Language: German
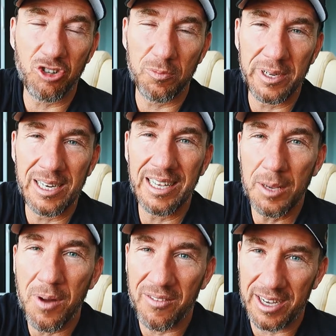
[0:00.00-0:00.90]
Spiel
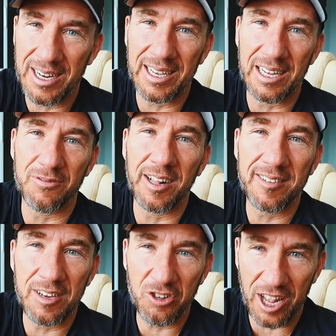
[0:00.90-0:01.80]
immer weitergeht, weil
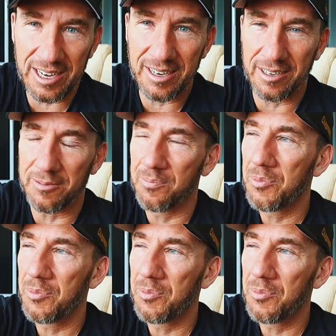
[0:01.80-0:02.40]
es nicht endet.